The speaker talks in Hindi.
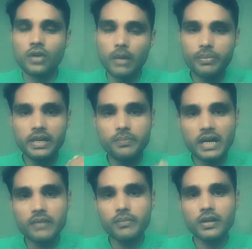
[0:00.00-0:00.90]
अपने
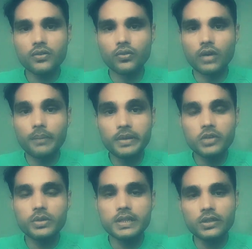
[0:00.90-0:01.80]
डिपार्टमेंट को अपने
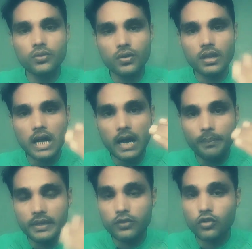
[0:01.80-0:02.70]
यूनिवर्सिटी को कि
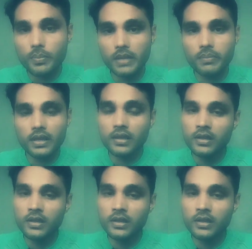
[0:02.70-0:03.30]
आप इस टॉपिक पे